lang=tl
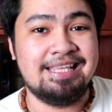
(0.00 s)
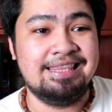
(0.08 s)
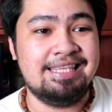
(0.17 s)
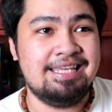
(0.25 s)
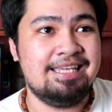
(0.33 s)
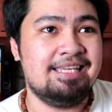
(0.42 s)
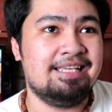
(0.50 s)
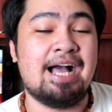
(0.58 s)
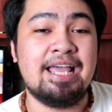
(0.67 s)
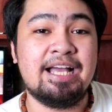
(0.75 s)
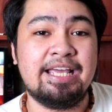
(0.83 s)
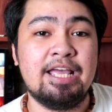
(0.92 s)
hindi
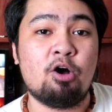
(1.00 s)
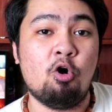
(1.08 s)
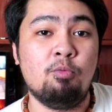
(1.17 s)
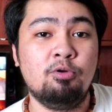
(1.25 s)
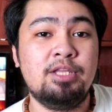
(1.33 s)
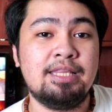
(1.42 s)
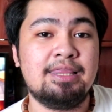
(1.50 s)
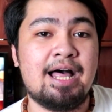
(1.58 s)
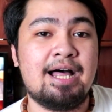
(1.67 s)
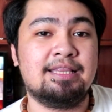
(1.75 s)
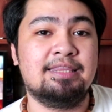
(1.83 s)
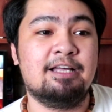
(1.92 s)
kayang i-accommodate
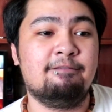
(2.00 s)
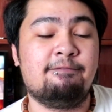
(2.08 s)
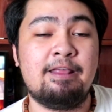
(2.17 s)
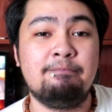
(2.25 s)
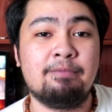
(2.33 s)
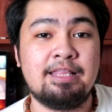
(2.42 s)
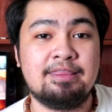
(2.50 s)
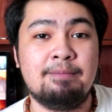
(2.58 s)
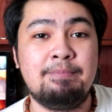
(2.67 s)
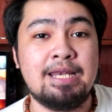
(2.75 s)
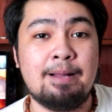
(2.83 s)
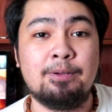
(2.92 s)
lahat ng frame rate
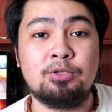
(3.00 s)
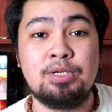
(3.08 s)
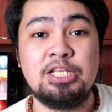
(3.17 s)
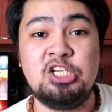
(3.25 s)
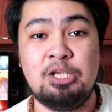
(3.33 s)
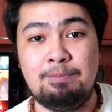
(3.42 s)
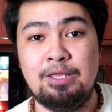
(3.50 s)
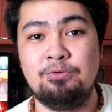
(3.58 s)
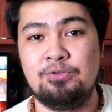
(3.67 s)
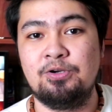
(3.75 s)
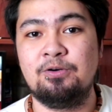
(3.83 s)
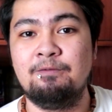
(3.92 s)
na binabato ng
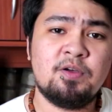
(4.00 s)
GPU nyo.